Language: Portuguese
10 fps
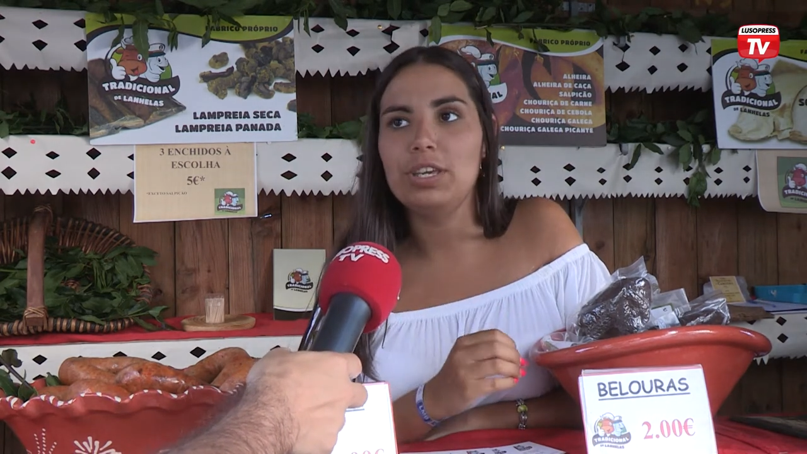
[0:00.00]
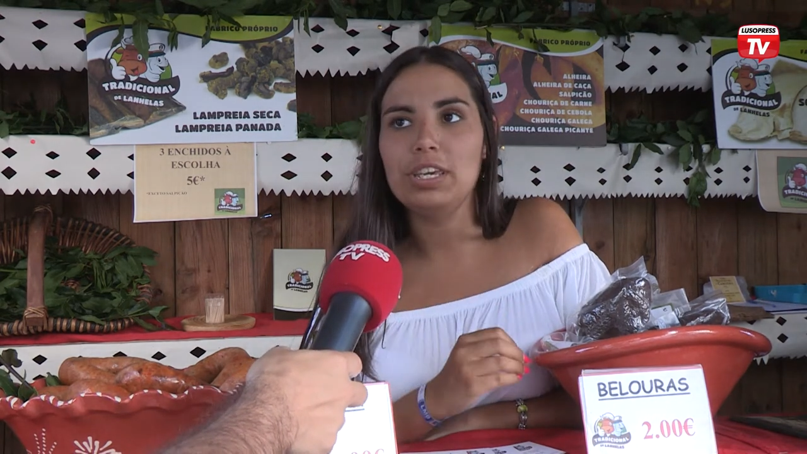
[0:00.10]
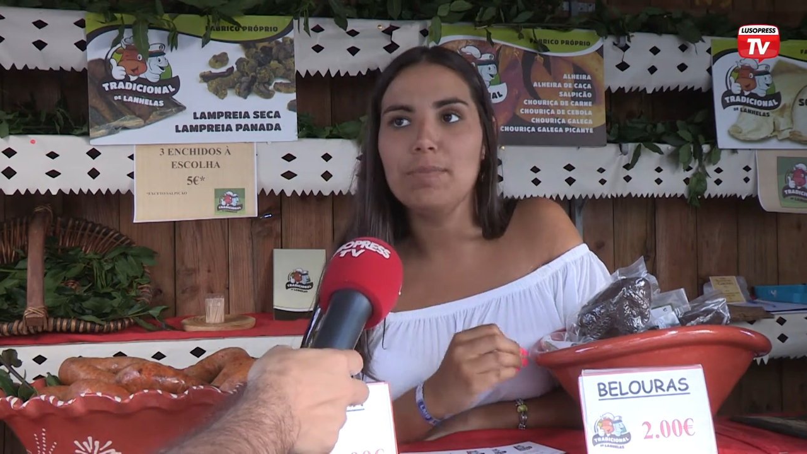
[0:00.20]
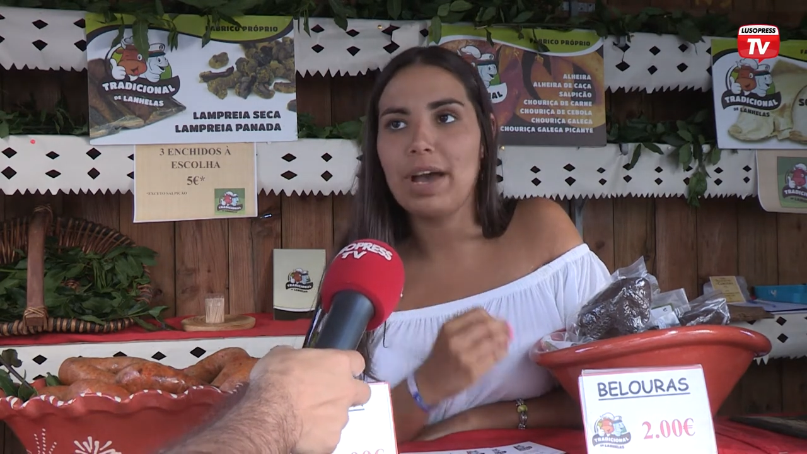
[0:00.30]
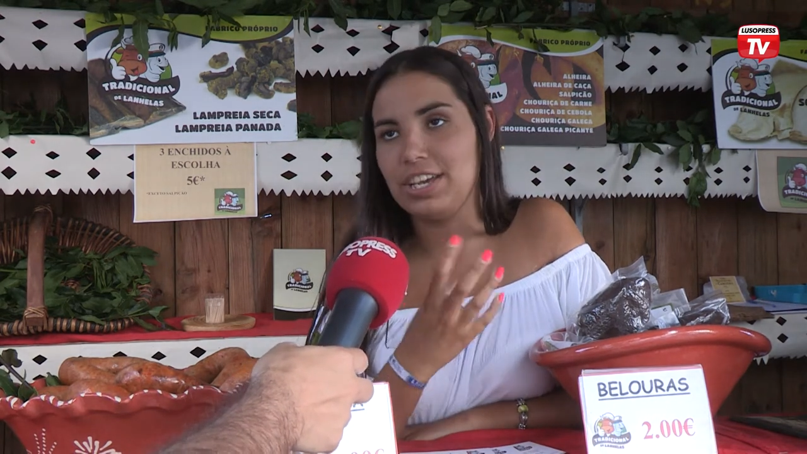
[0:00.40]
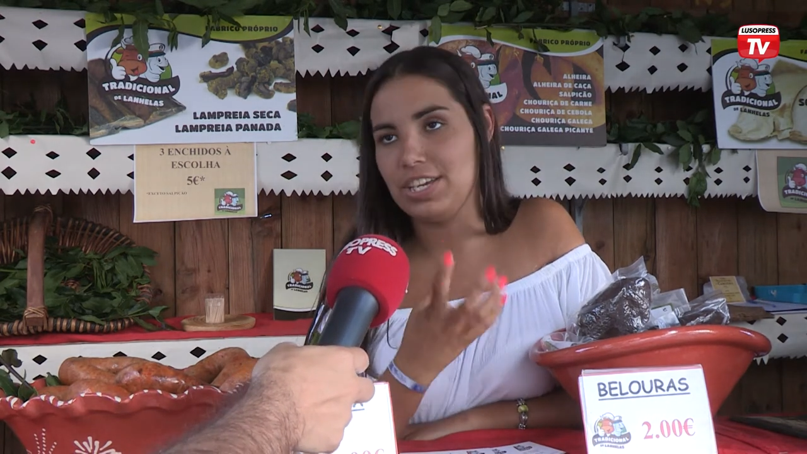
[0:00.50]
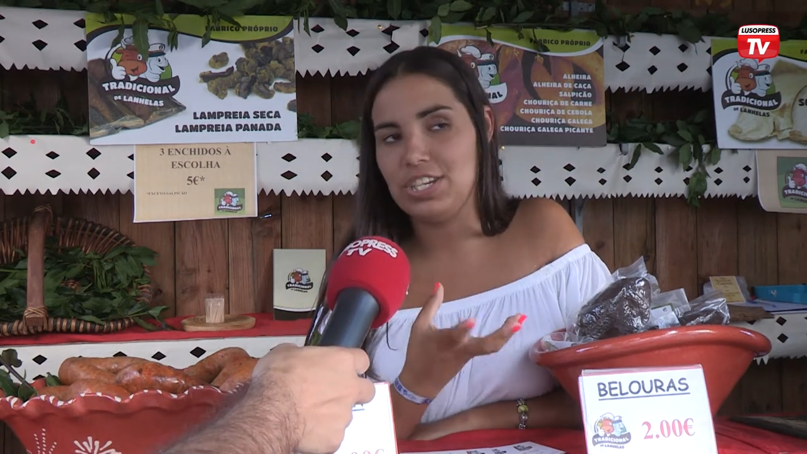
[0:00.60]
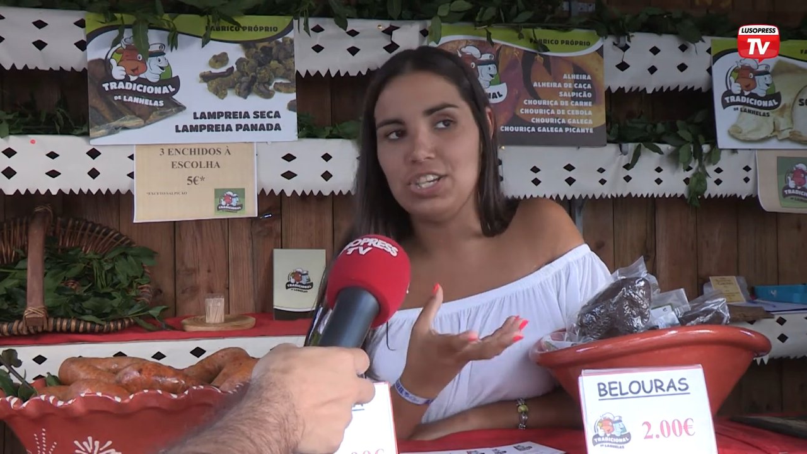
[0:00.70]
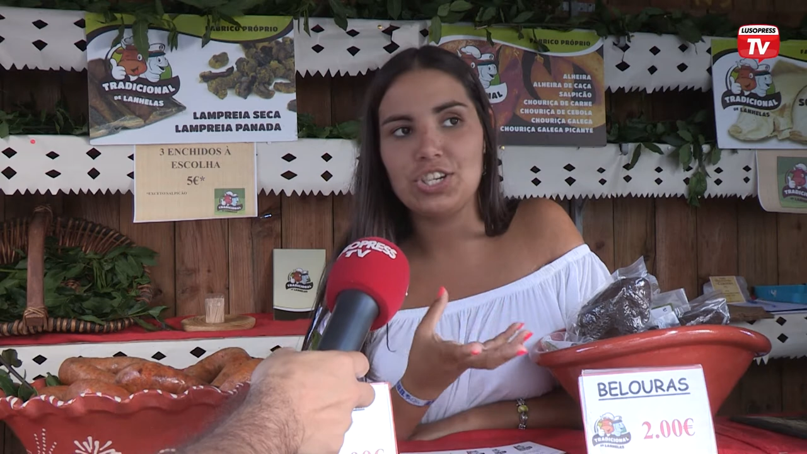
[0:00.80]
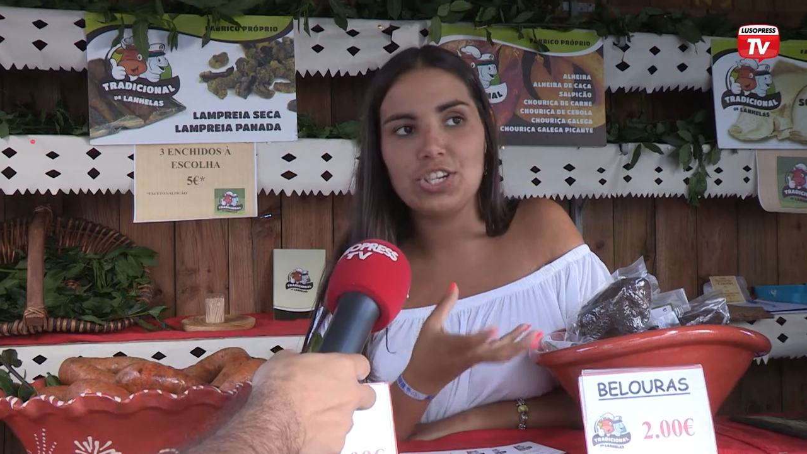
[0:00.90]
e
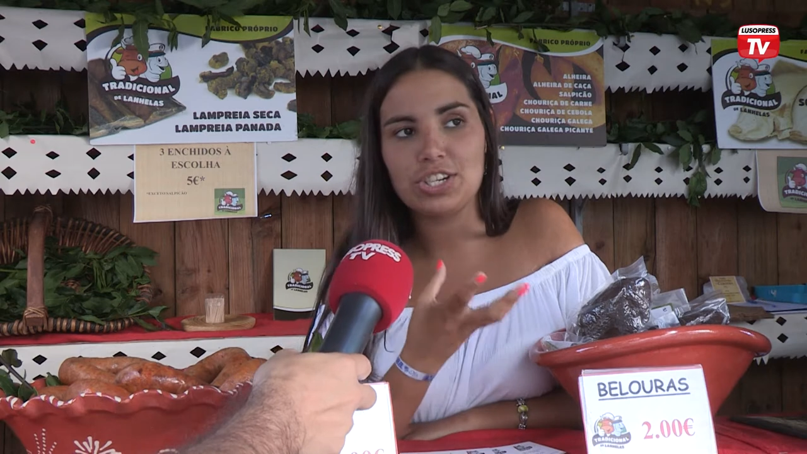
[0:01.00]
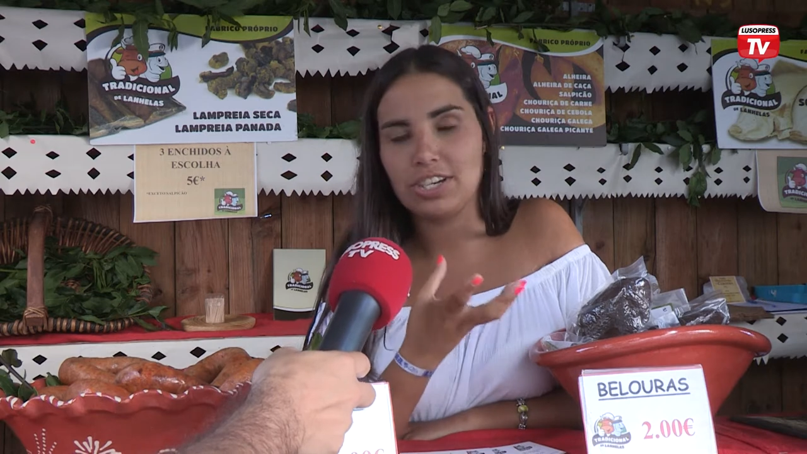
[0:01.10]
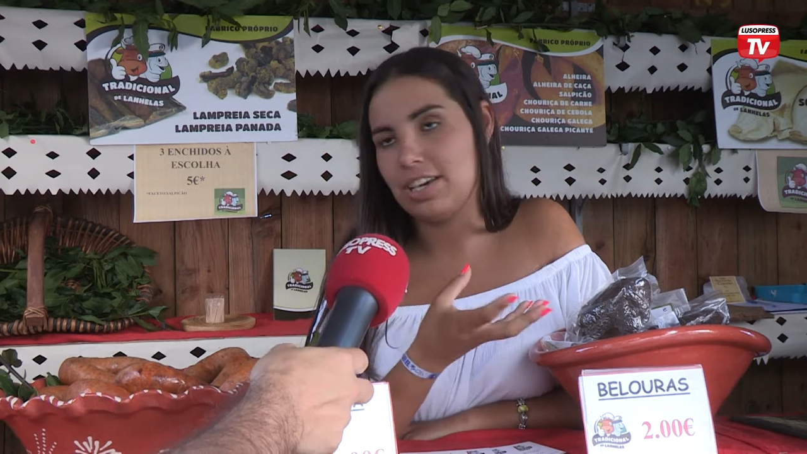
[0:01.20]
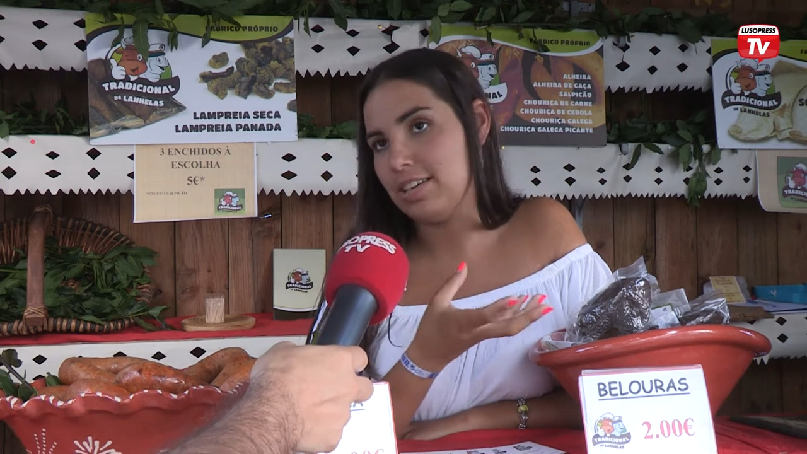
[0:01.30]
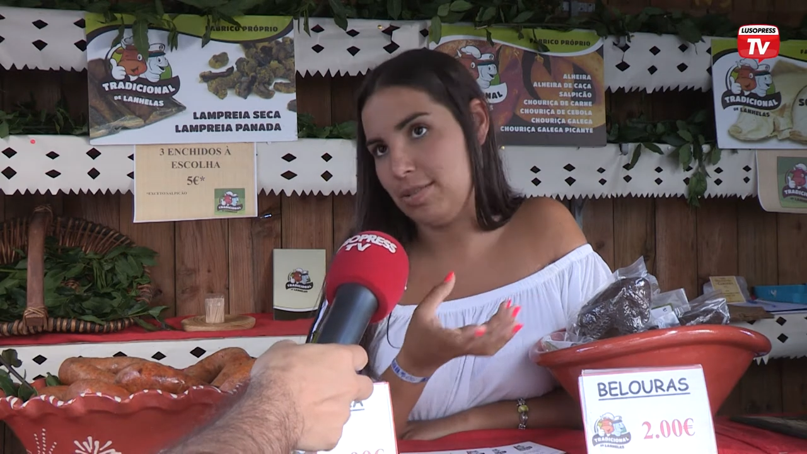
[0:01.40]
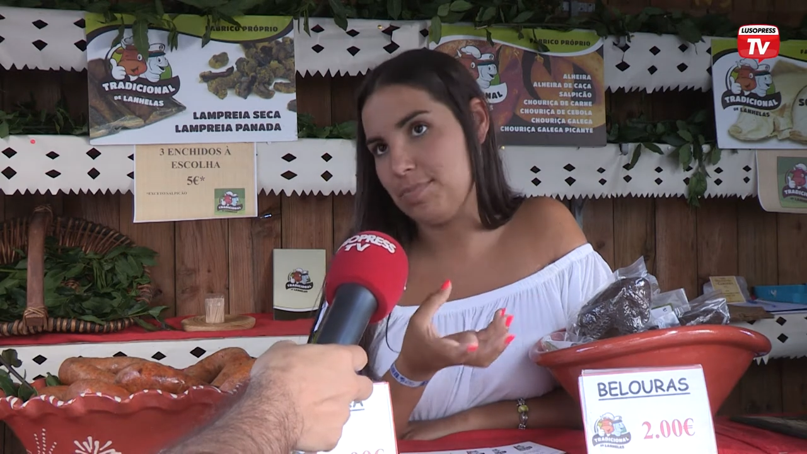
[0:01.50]
mais eh,